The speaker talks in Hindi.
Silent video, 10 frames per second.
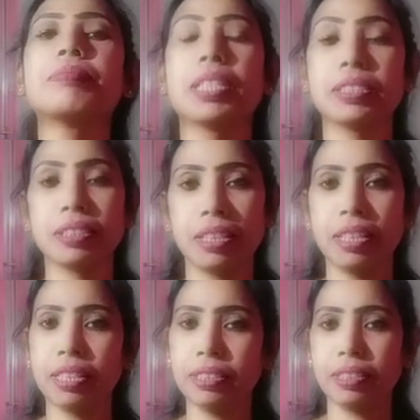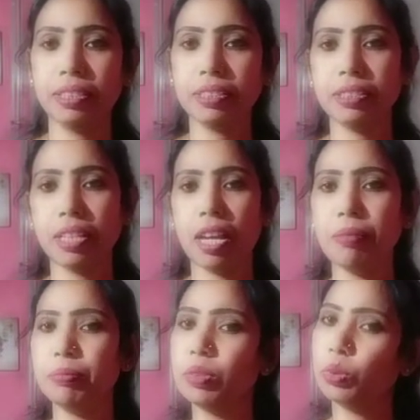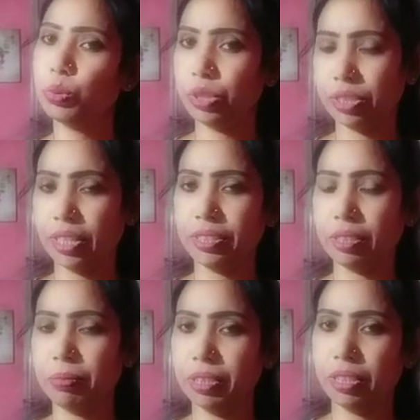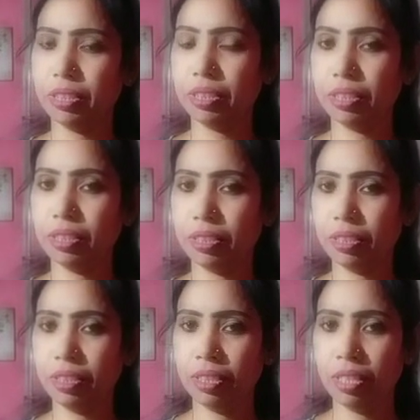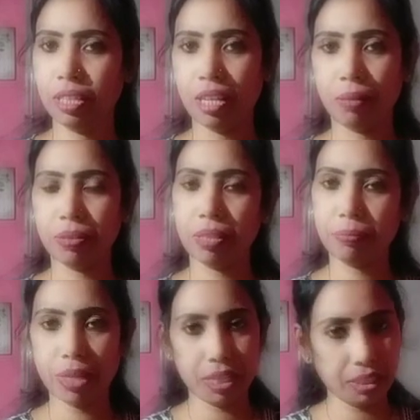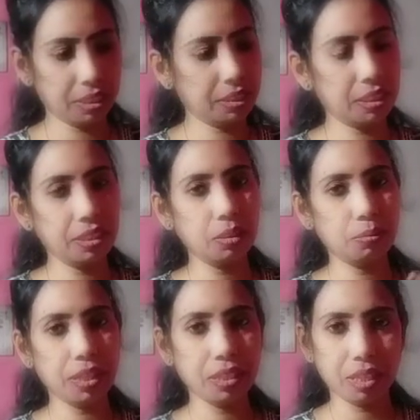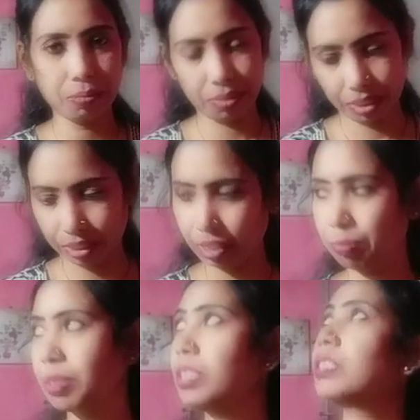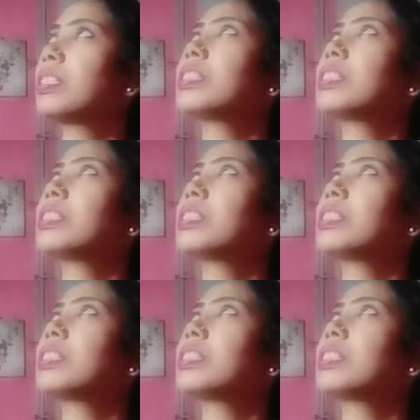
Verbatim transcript: बस ये चीज़ आप दूसरे साइड से भी करिए अभी हम पहले इस तरह से घुमाएं अब इस तरह पे इस